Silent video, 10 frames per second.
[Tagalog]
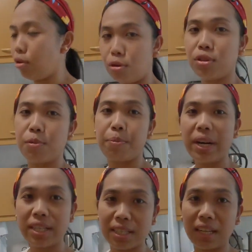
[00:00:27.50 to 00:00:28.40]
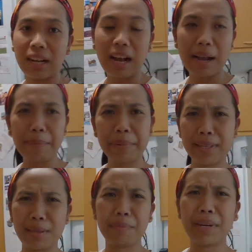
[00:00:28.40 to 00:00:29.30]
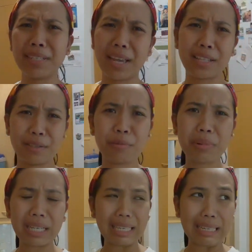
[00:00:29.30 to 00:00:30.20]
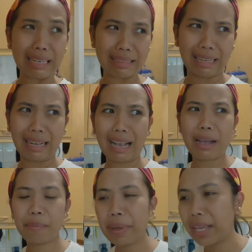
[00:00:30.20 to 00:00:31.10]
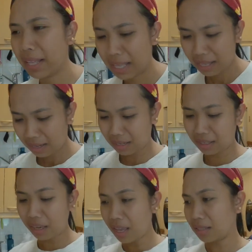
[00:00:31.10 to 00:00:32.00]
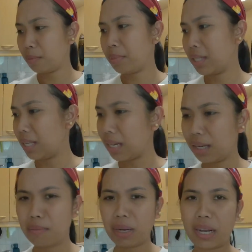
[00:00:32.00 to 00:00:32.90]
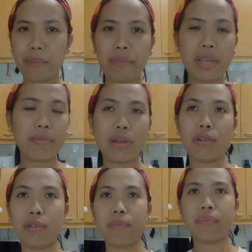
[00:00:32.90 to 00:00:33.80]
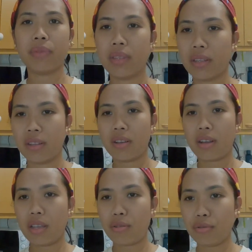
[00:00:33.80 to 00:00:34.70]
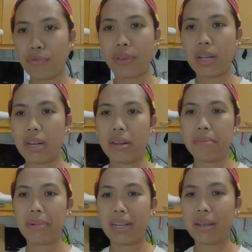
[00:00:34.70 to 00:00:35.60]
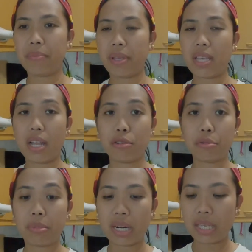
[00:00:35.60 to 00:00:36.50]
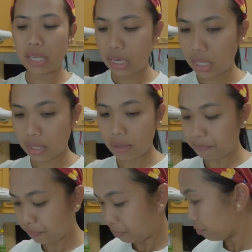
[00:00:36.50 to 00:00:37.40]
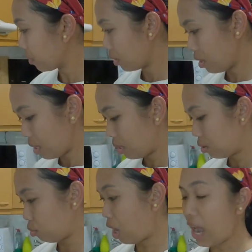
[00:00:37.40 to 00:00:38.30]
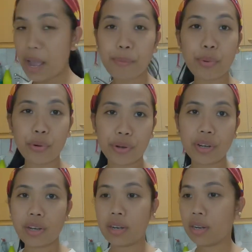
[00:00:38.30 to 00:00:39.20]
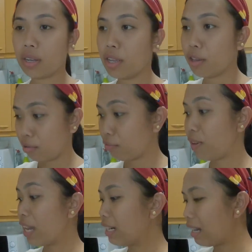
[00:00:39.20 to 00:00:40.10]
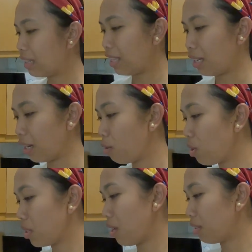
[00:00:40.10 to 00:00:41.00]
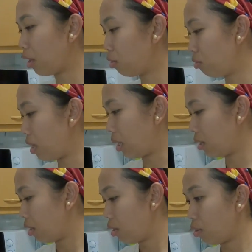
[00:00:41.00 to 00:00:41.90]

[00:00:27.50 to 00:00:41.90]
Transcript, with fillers: Ayan si Pars, nagkakape. Si Pars, kahit sobrang init, nagkakape. Nagyaya si Pars sa akin magkape, pero I don't feel magkape dahil sobrang init. So, kahapon, yung vlog natin, gagawa sana tayo doon ng